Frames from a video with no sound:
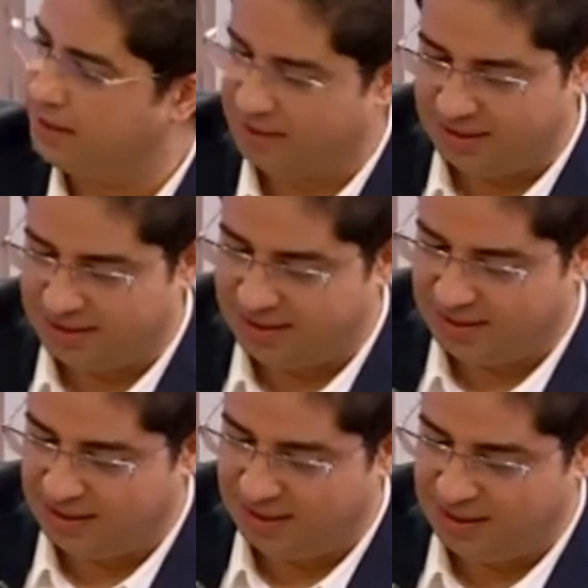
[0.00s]

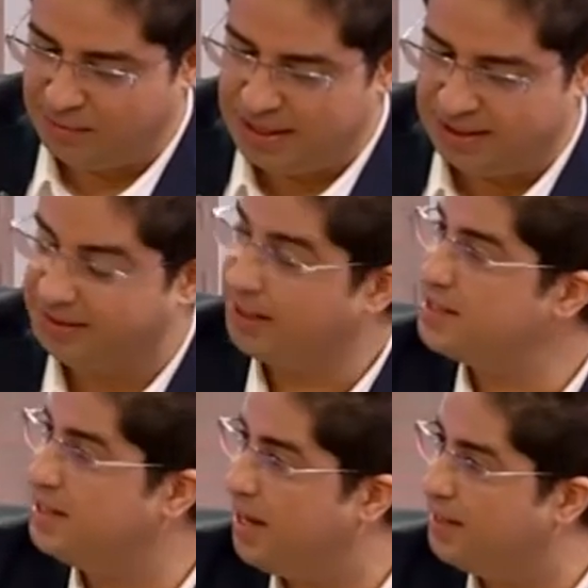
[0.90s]
آه، إيمان
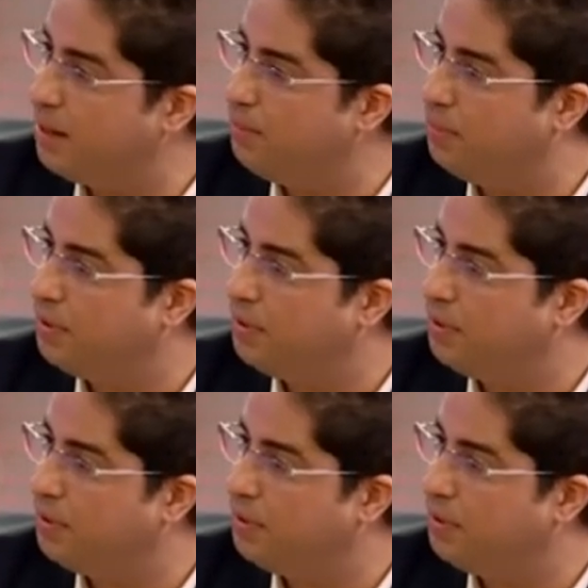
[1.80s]
درستي أدب؟ الأدب